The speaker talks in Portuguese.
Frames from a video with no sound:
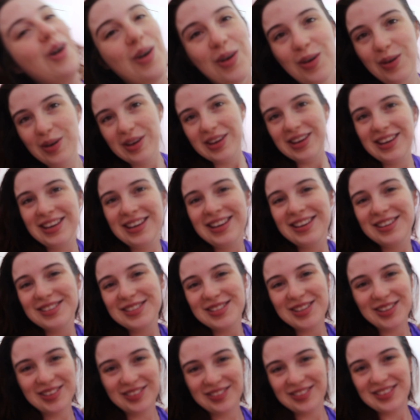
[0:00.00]
Oi, eu
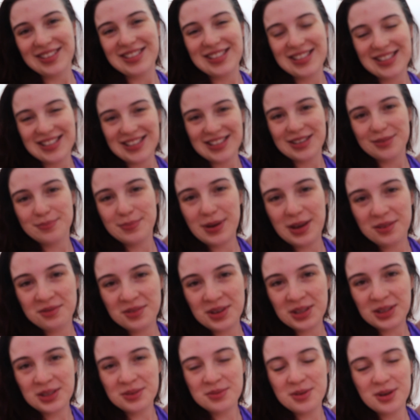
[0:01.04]
sou a Luísa, seja
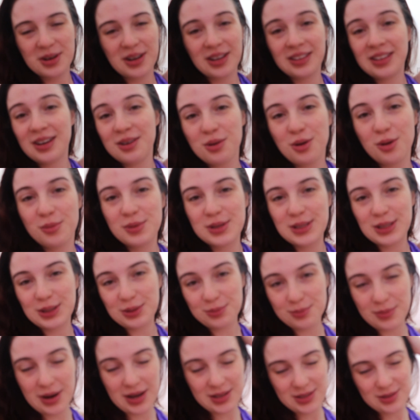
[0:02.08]
bem-vindo ao meu canal,
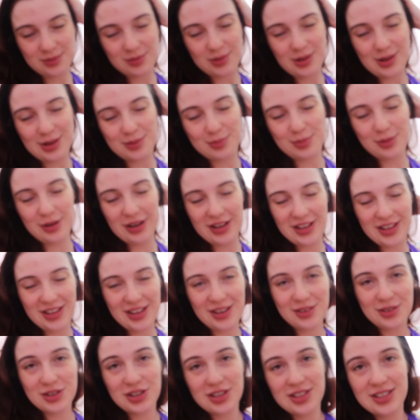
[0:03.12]
começando mais um vlog por
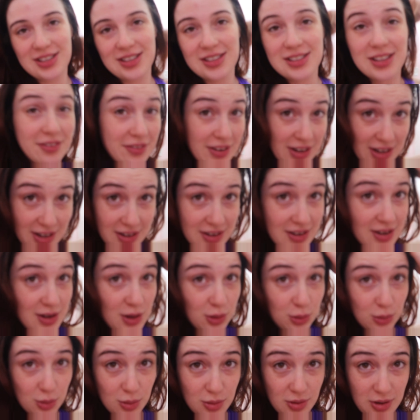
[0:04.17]
aqui. Hoje é sexta-feira,
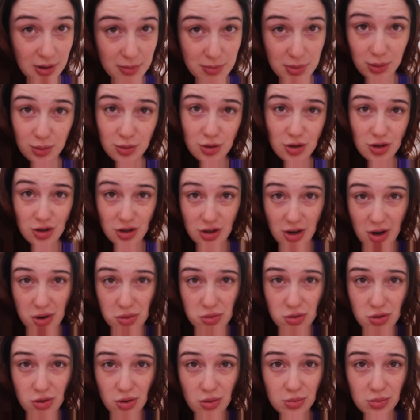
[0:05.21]
eu tô com cabelo de gel de